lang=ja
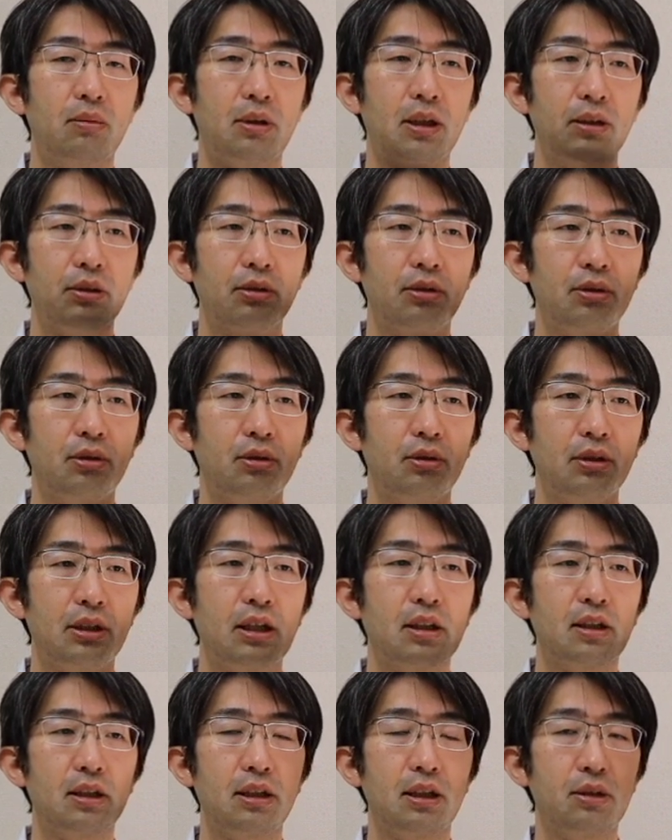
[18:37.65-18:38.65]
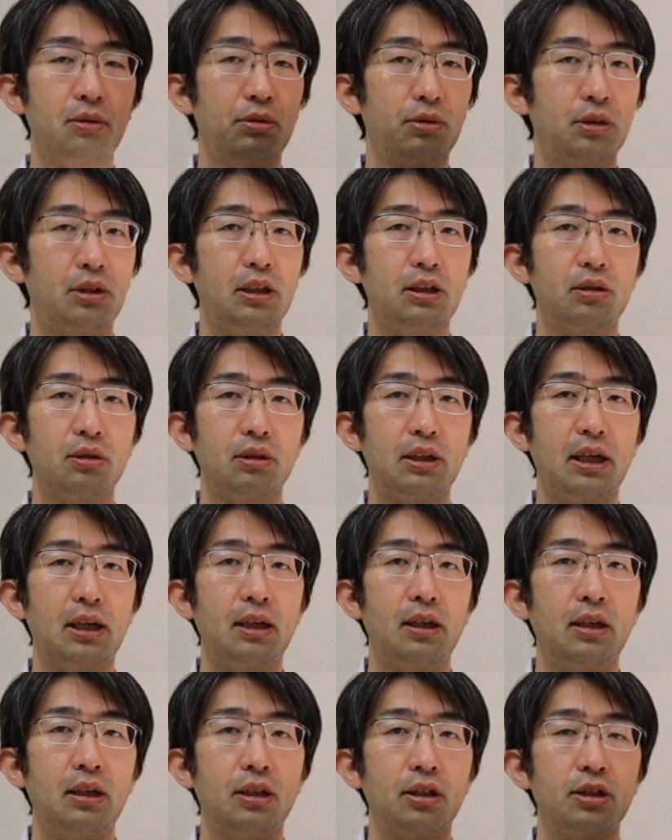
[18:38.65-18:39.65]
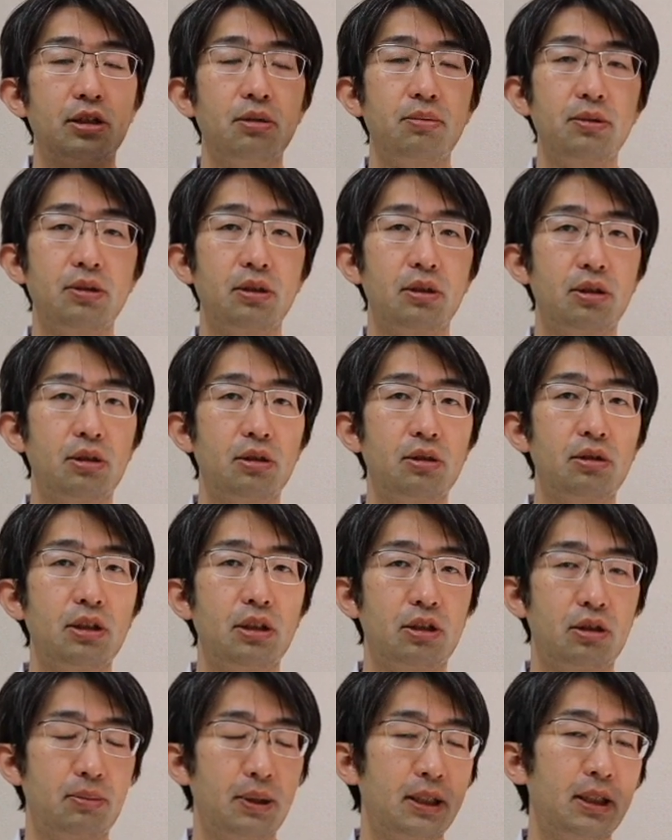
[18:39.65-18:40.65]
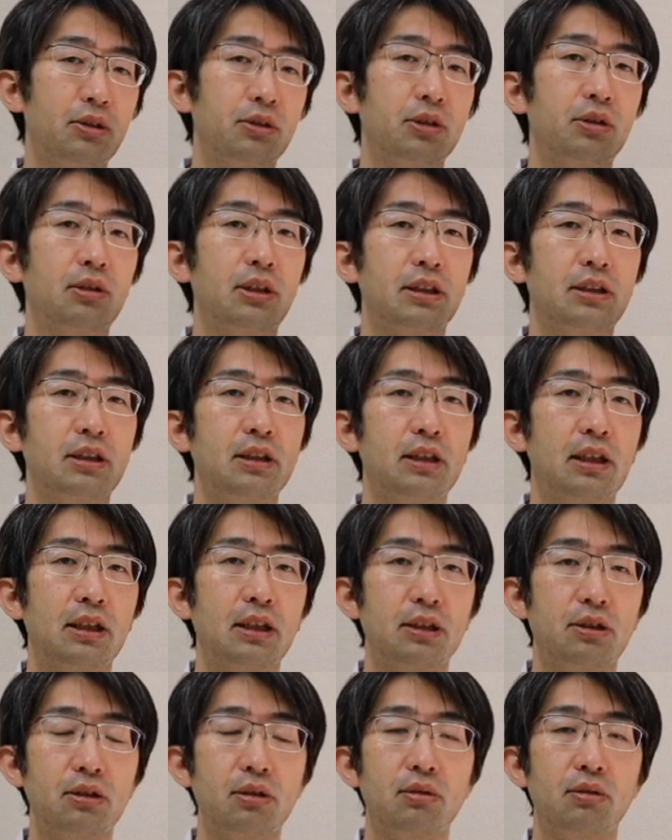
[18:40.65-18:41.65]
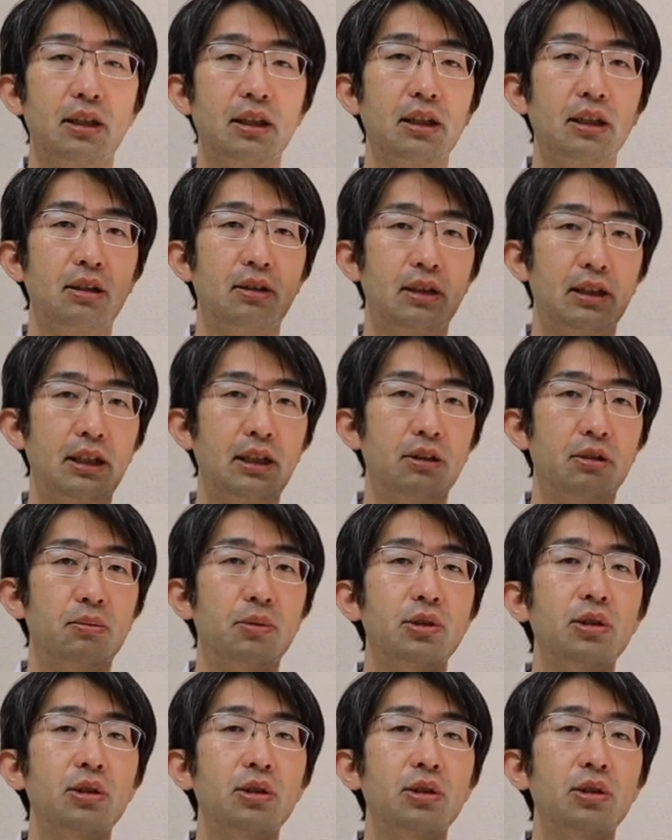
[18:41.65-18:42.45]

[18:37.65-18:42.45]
まあ、あの眼窩底骨折がすぐ、すぐに全ての人が診断がつくわけではないと。